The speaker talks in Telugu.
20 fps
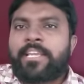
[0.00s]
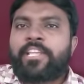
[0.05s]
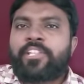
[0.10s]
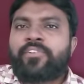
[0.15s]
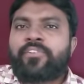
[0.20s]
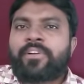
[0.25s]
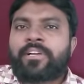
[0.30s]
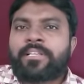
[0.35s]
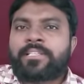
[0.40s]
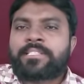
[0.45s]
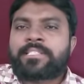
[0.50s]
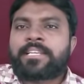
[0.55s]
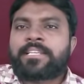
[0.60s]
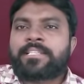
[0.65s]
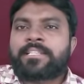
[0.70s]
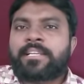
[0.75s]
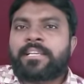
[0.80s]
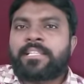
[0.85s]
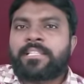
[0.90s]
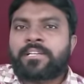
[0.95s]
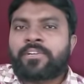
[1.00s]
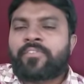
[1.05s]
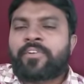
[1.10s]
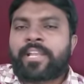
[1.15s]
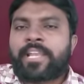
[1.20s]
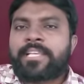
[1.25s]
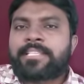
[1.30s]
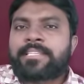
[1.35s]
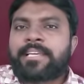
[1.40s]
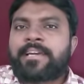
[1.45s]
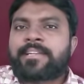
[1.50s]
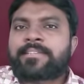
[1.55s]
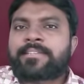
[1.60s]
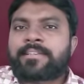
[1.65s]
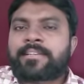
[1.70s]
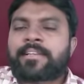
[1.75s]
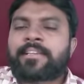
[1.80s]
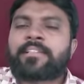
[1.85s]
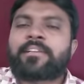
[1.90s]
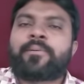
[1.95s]
ఏదో ఒక స్టేషన్ కింద ఒకే ఛార్జ్
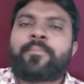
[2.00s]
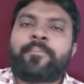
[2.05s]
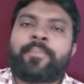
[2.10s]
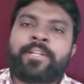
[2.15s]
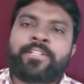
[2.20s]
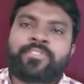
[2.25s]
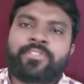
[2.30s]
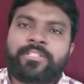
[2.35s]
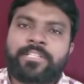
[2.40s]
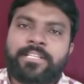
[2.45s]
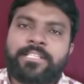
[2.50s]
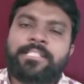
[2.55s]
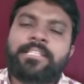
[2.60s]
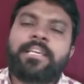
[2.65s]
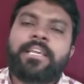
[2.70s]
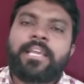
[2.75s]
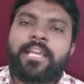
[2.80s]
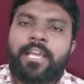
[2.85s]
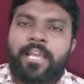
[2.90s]
షీట్ కింద మెర్జ్ చేసి